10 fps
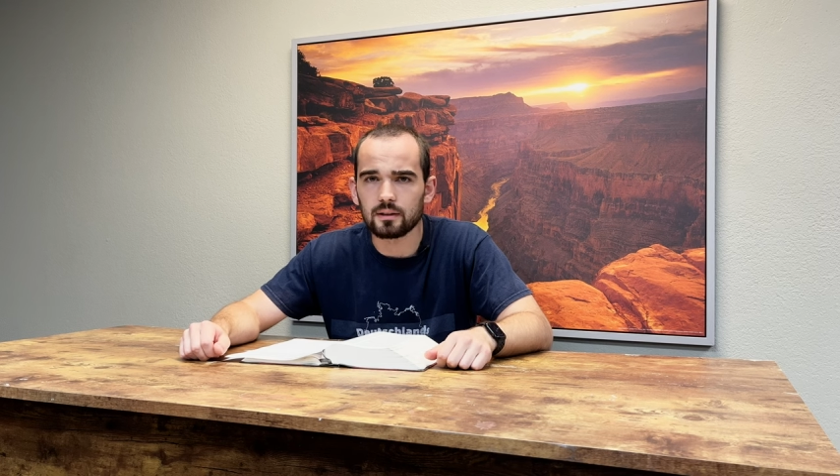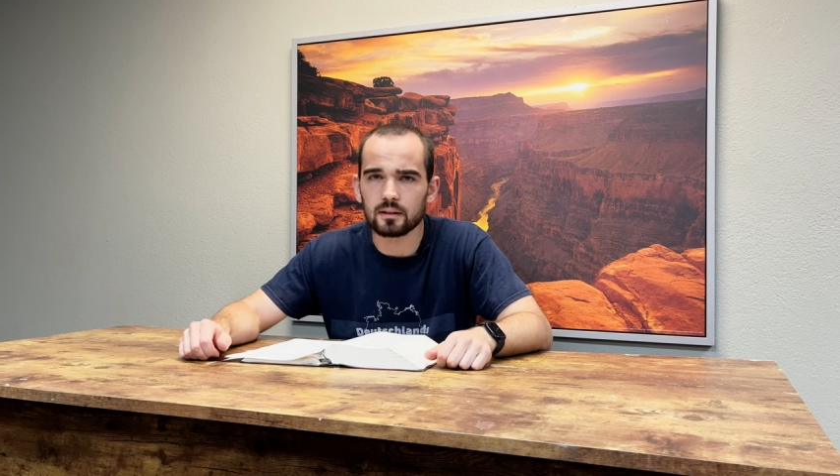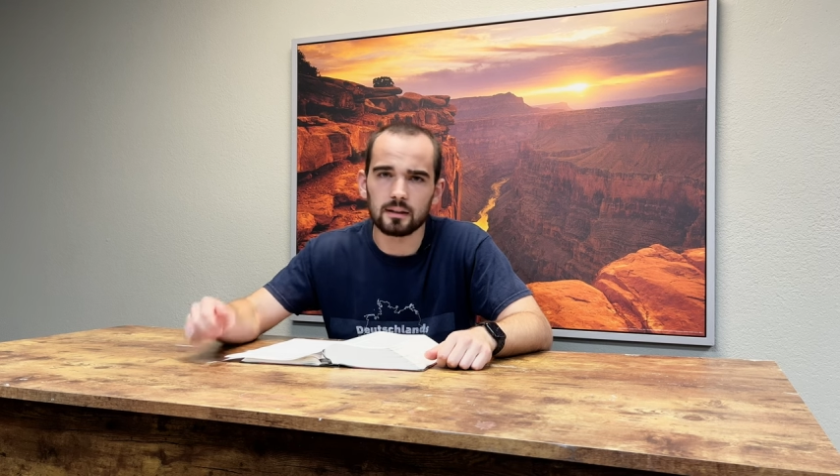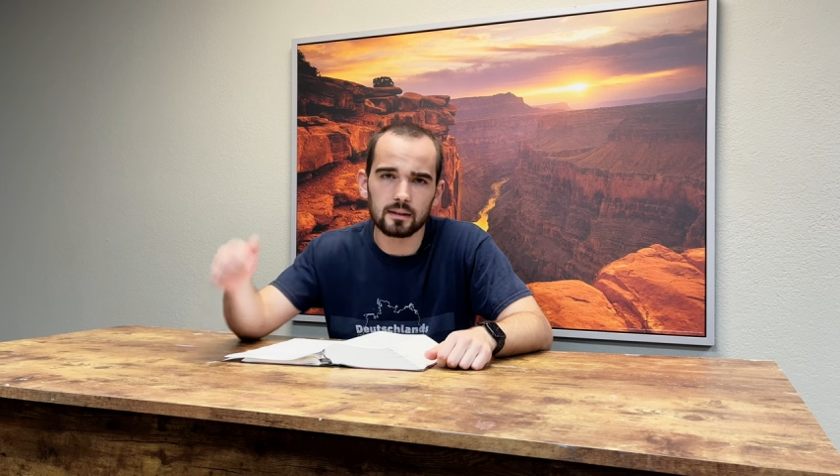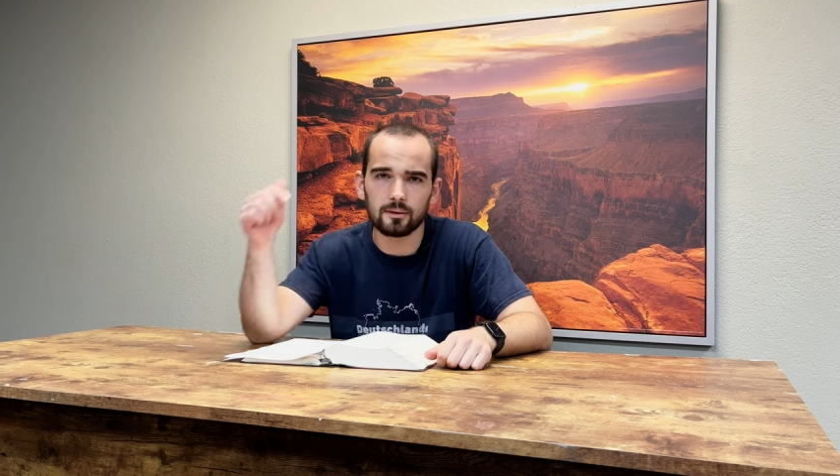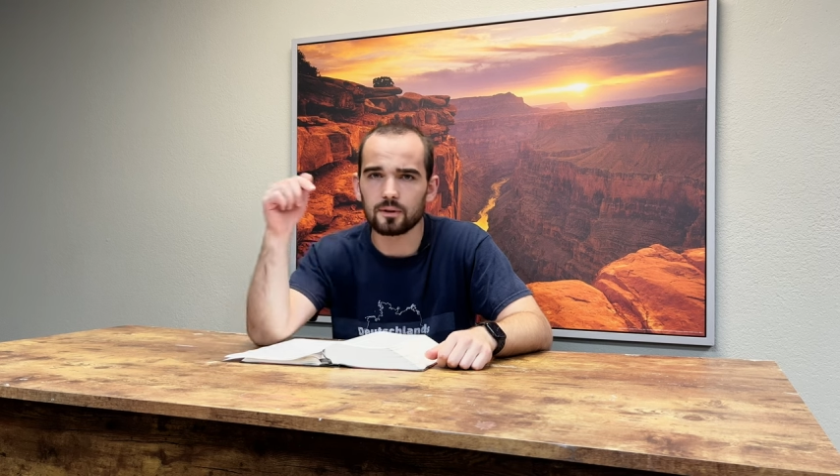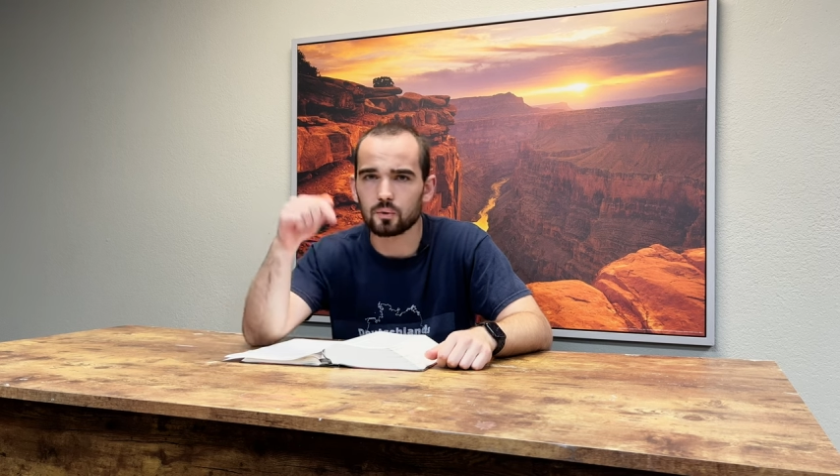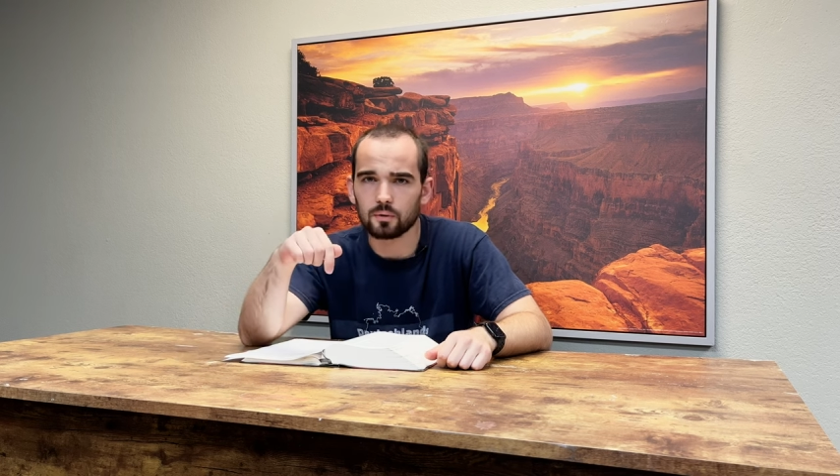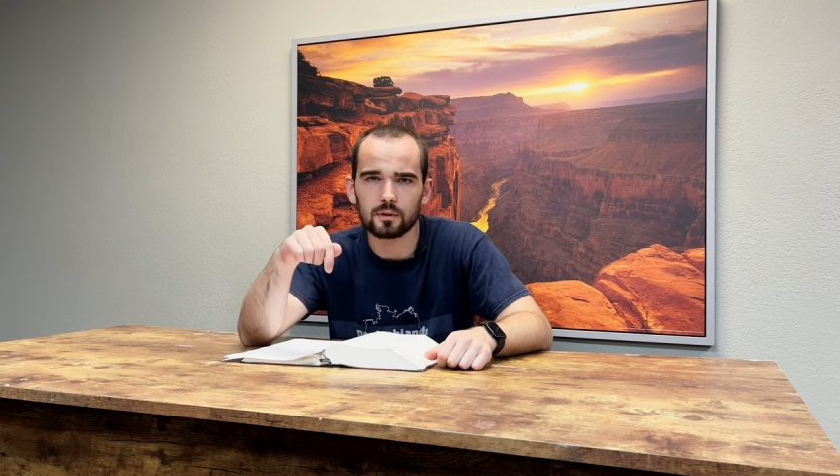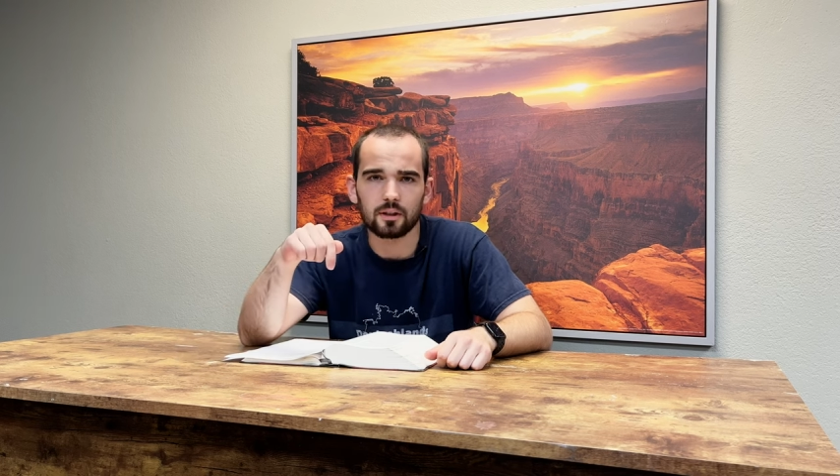Den Link findest du
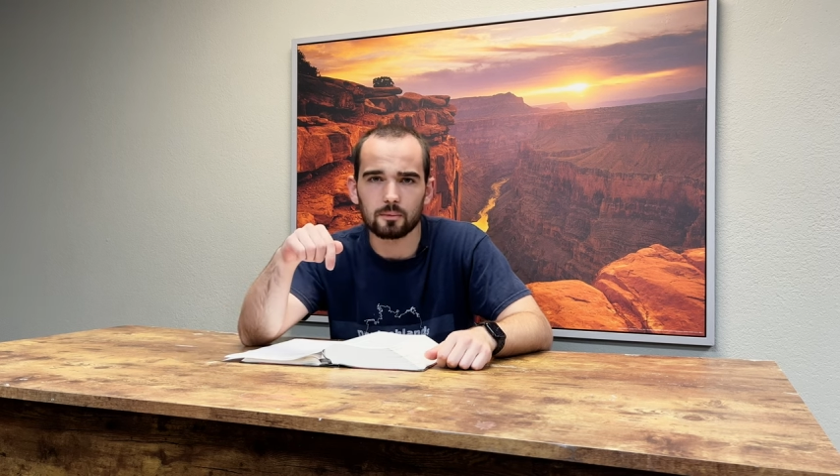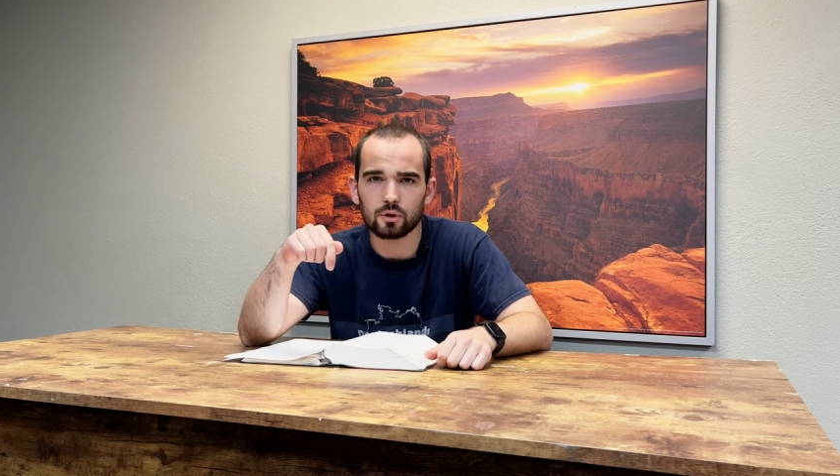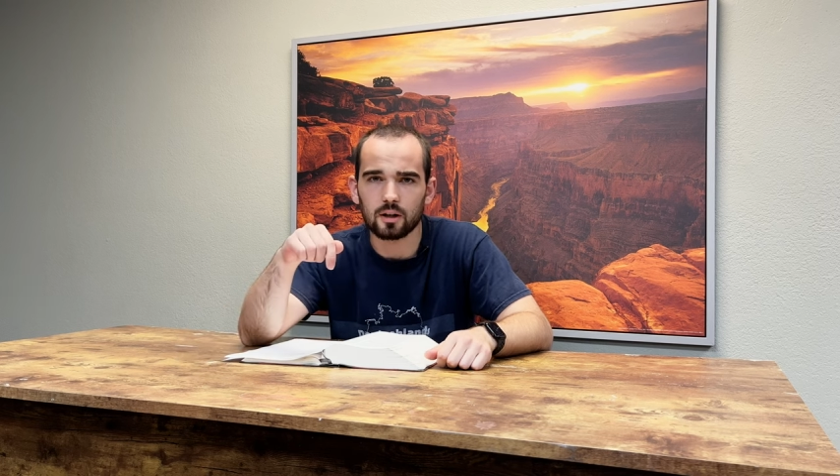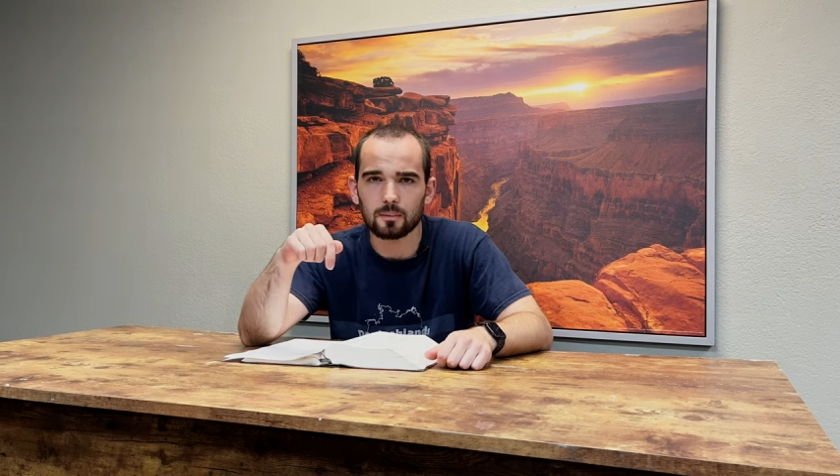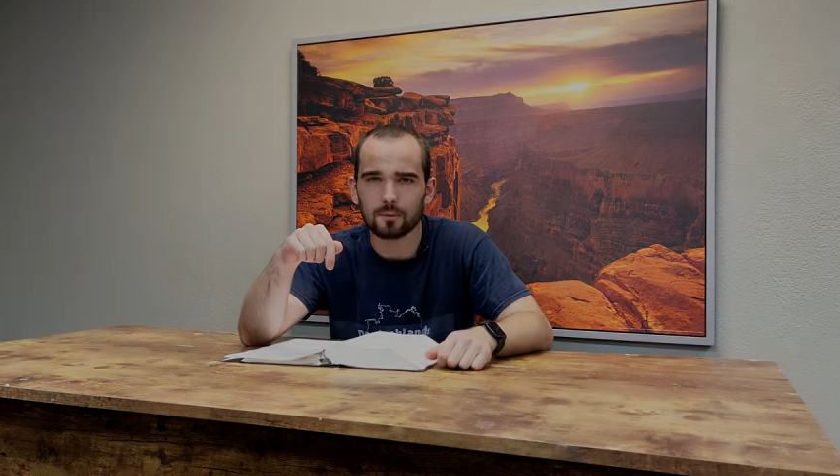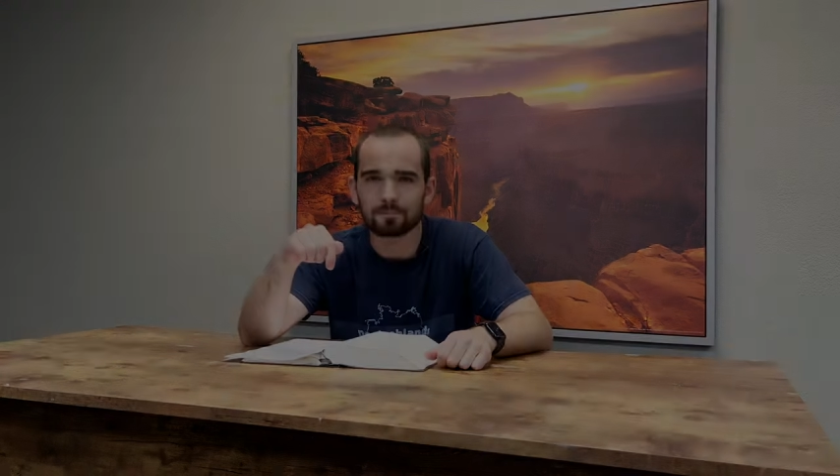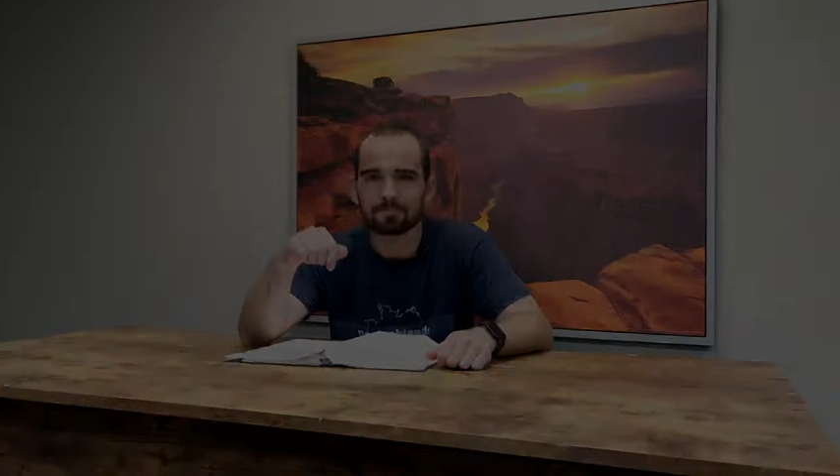unten in der Beschreibung.